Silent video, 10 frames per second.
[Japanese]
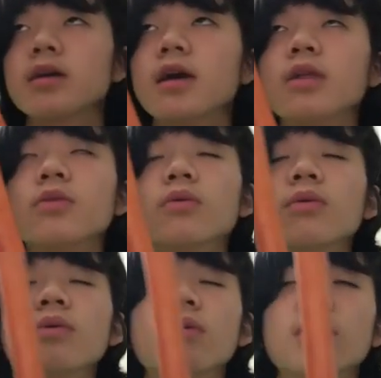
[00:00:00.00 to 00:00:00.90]
あ
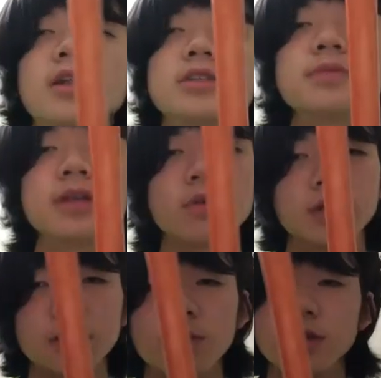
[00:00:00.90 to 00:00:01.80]
のー、あれスプレーとかし
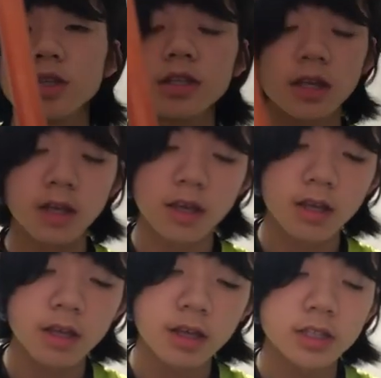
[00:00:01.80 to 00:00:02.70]
てても全然
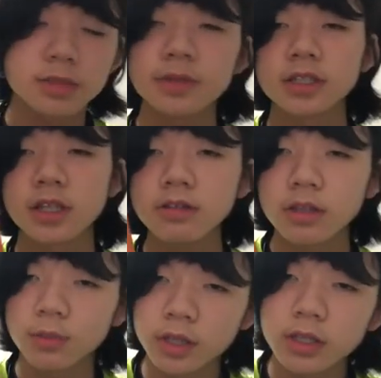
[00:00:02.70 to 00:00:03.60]
スプレーしなくて
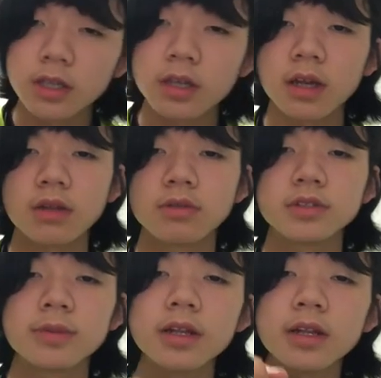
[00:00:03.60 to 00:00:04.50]
も全然あの
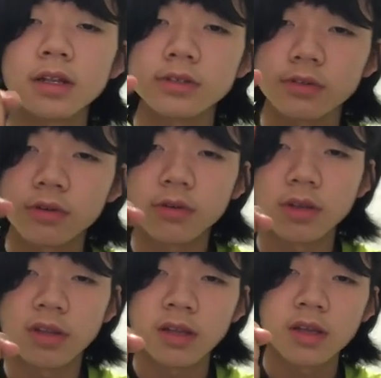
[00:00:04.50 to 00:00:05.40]
滑らないんですよねこれね
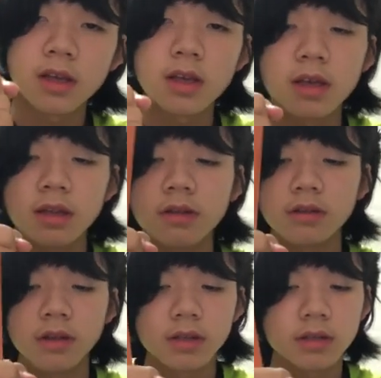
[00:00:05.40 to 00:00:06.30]
なの
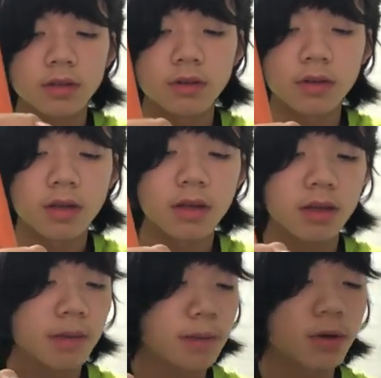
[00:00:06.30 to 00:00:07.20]
で
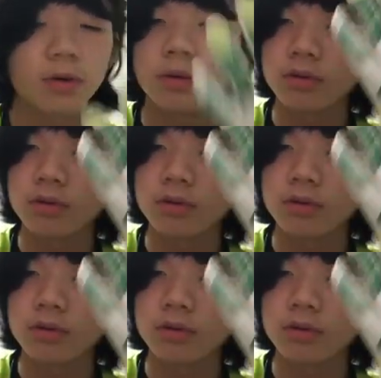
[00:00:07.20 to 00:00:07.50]
やっぱりこれはお